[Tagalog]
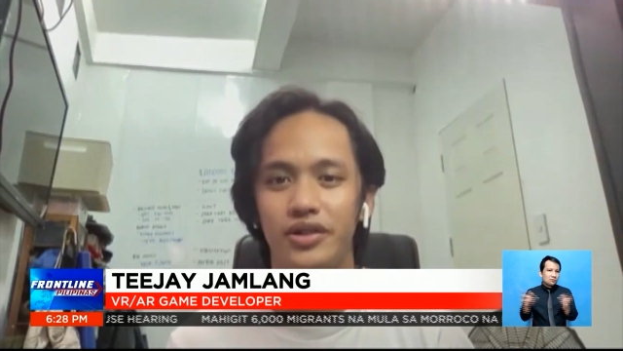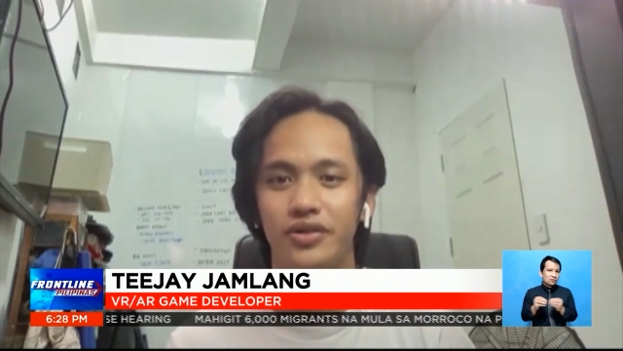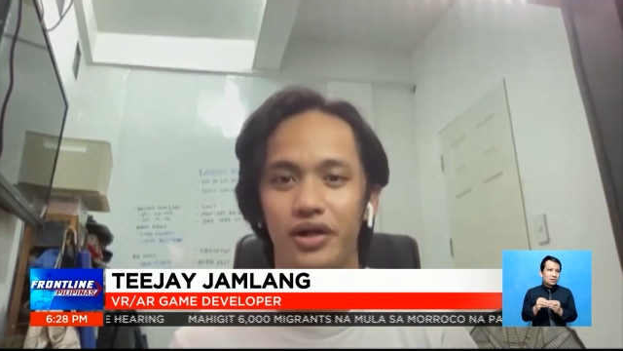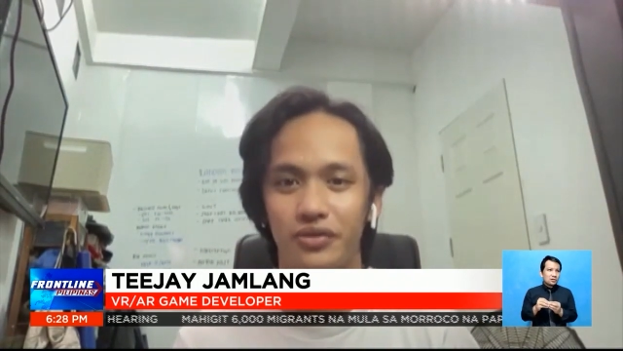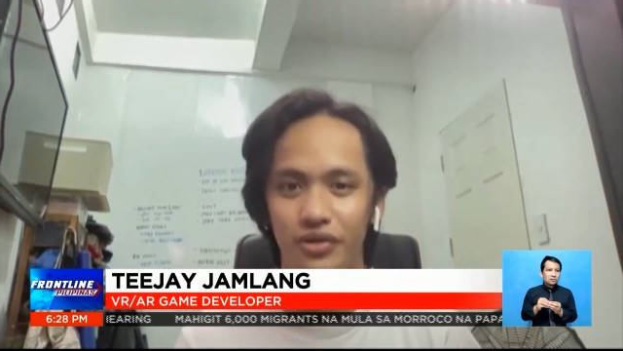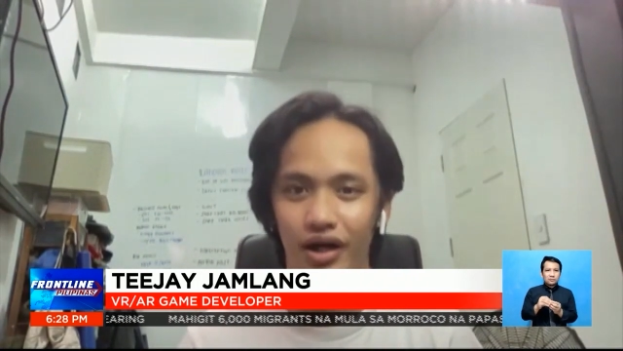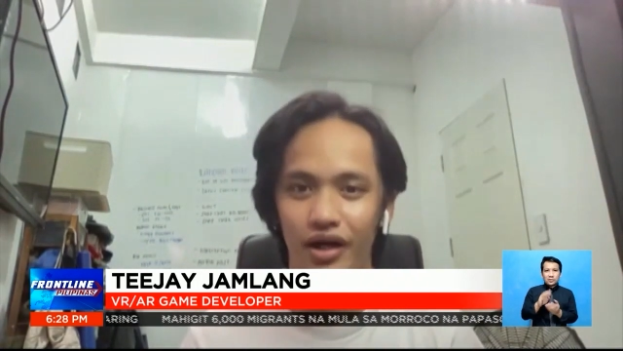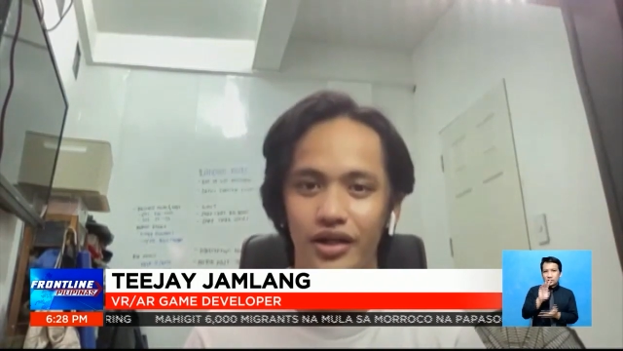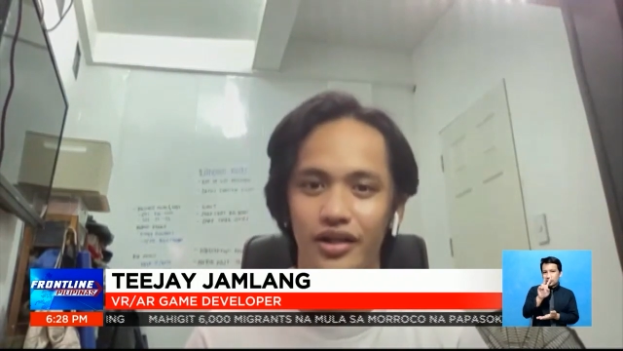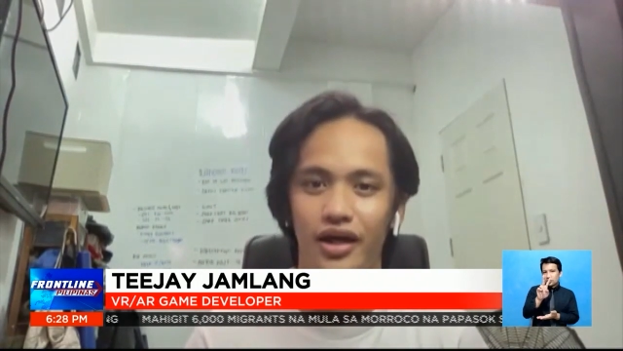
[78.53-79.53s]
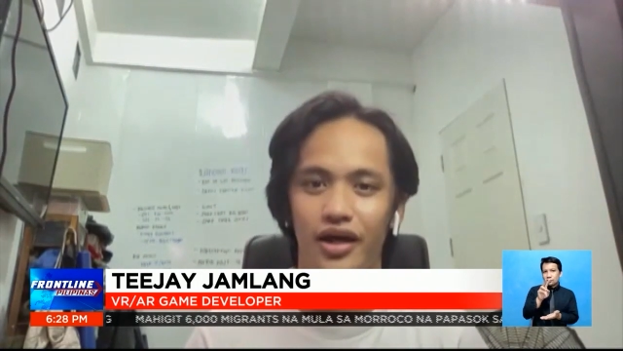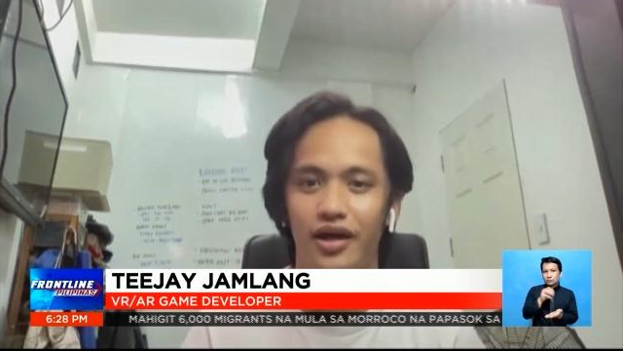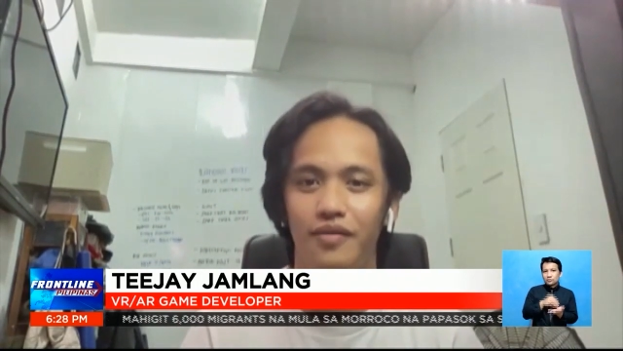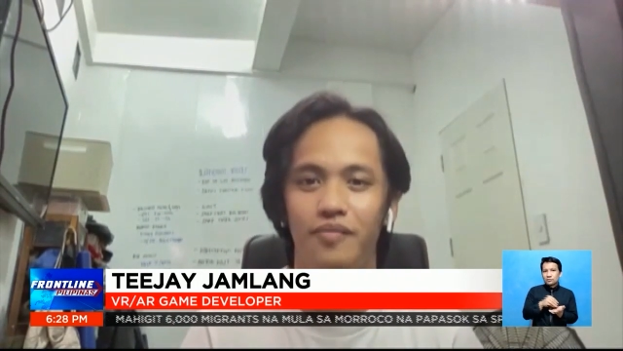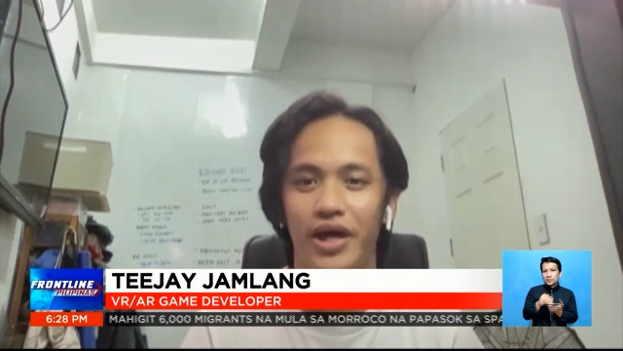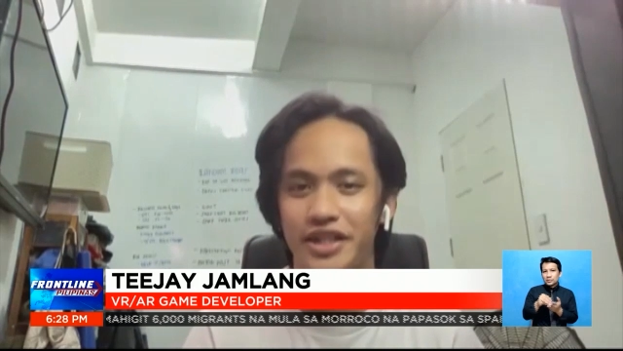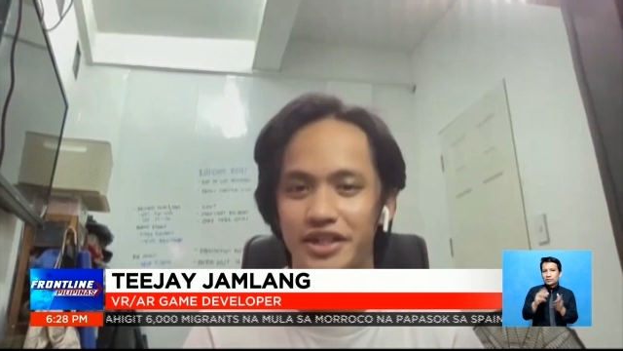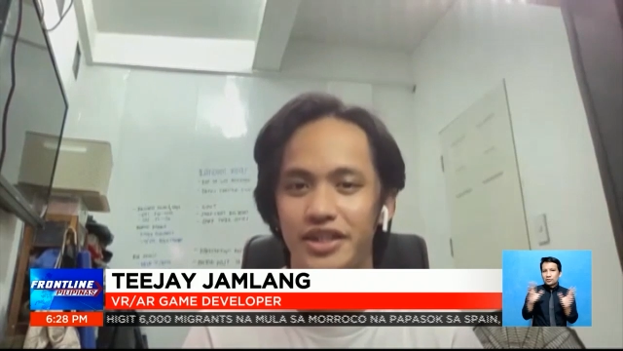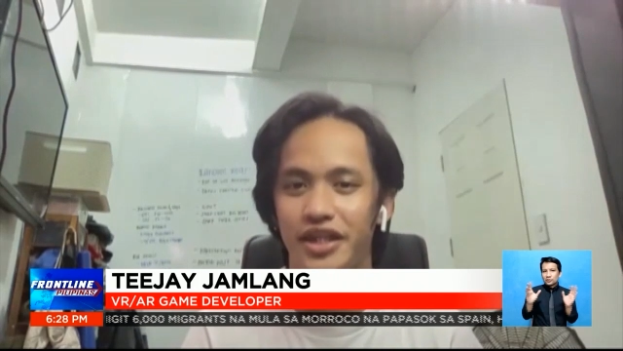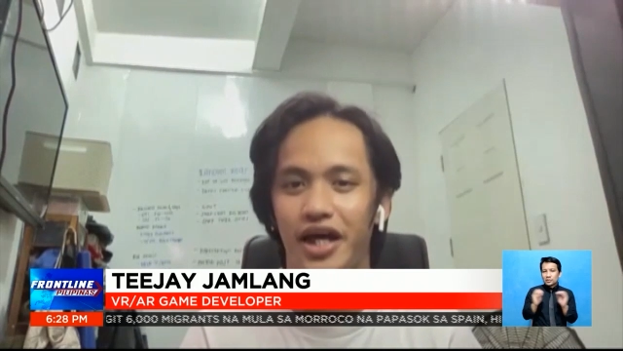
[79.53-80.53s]
kulang-kulang, na
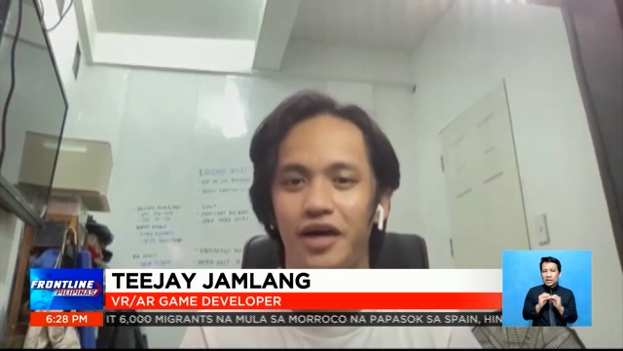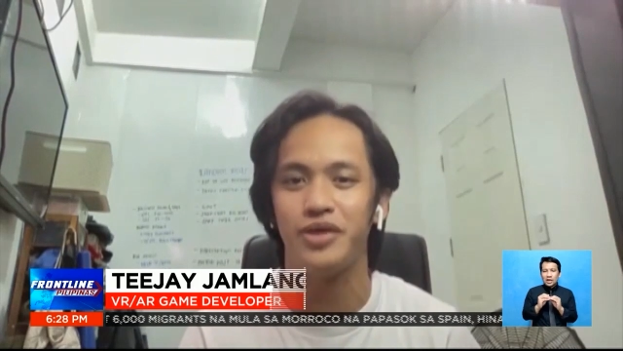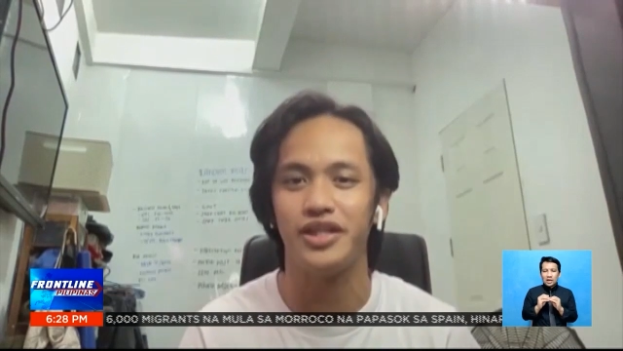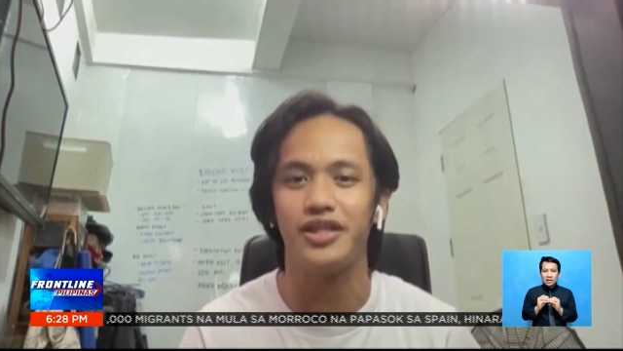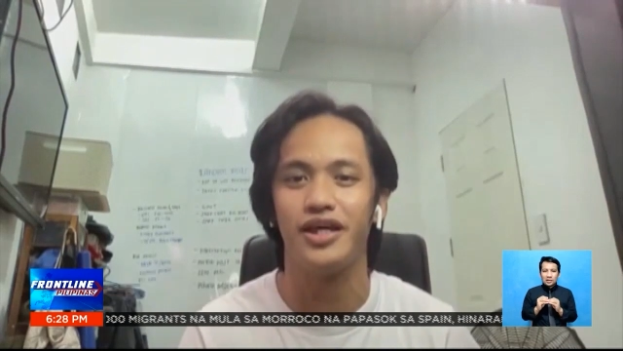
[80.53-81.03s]
beses ginamit